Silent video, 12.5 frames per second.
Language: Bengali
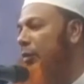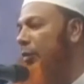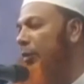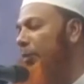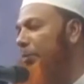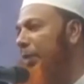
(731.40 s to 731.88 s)

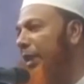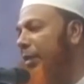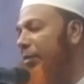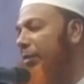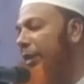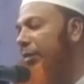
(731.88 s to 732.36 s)
খুব
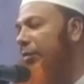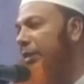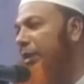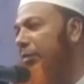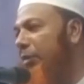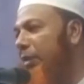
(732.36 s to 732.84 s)
ভালো করে
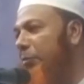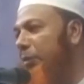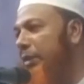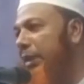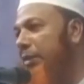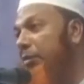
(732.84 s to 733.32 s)
কথাগুলি
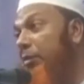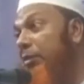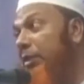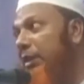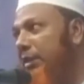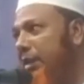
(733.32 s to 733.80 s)
বোঝার জন্য
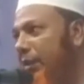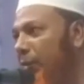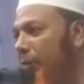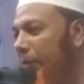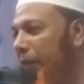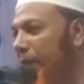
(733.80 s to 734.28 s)
চেষ্টা
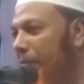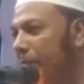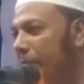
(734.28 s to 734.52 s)
করবেন